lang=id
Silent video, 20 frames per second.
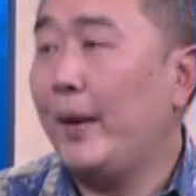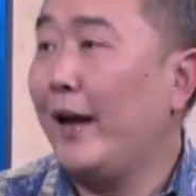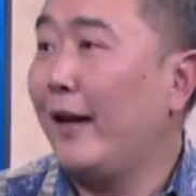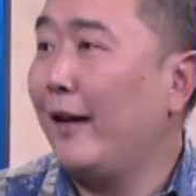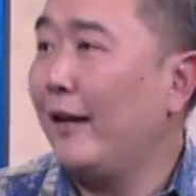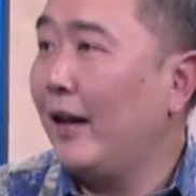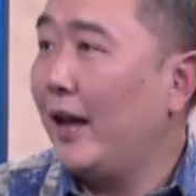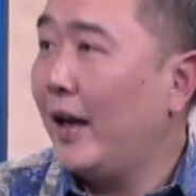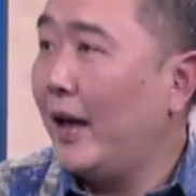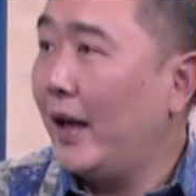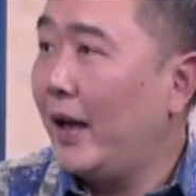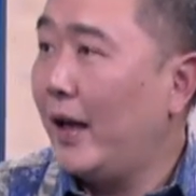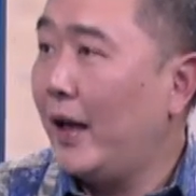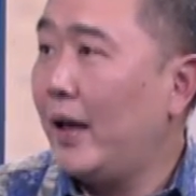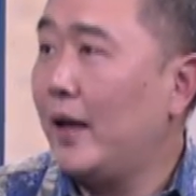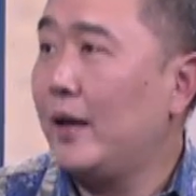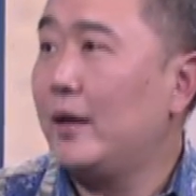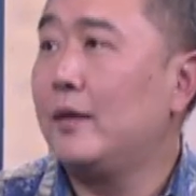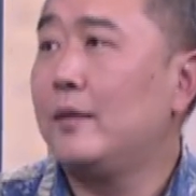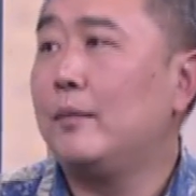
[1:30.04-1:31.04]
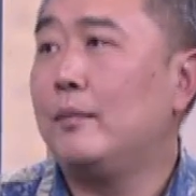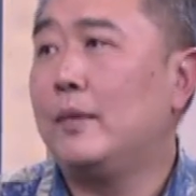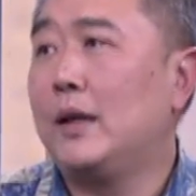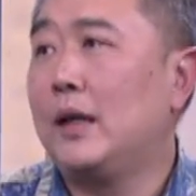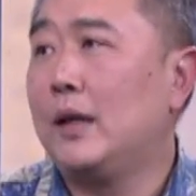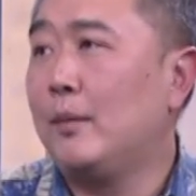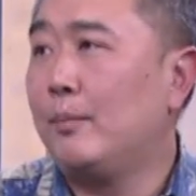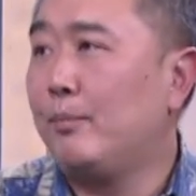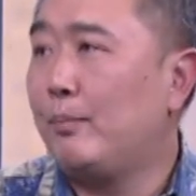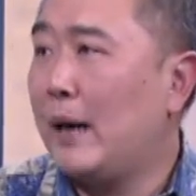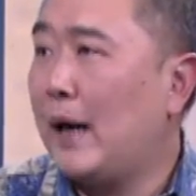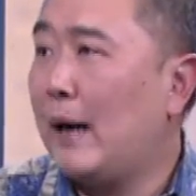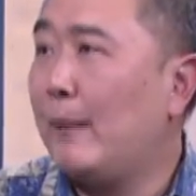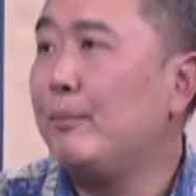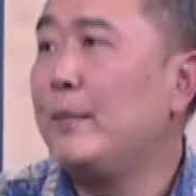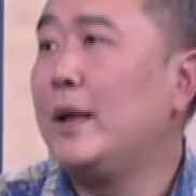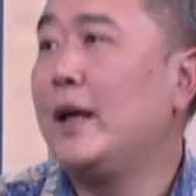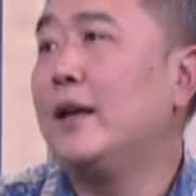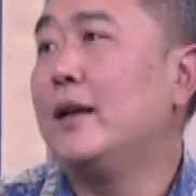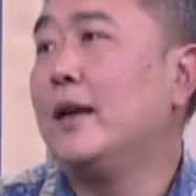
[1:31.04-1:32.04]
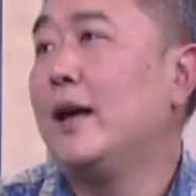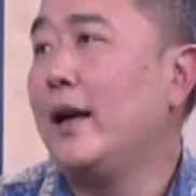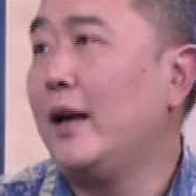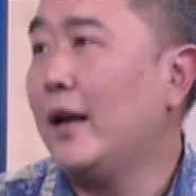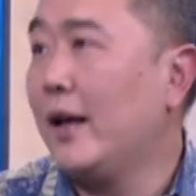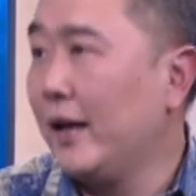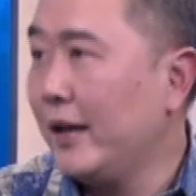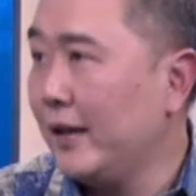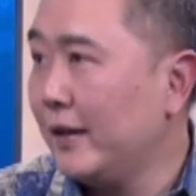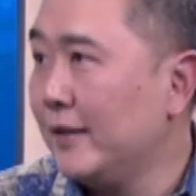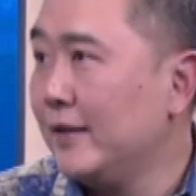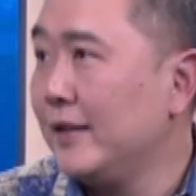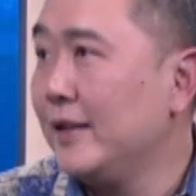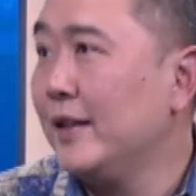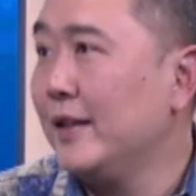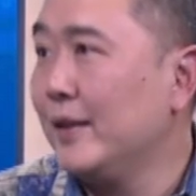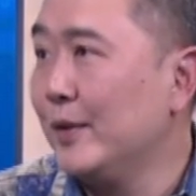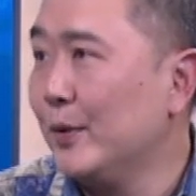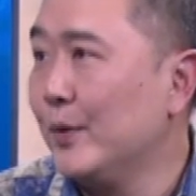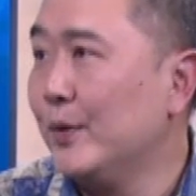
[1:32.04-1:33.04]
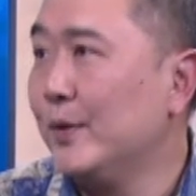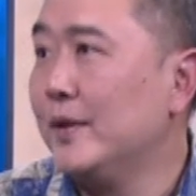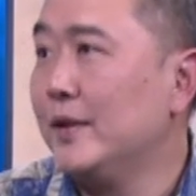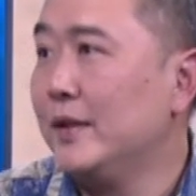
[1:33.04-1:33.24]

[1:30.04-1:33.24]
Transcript: PLN, eh, PAM dan lain-lain gitu.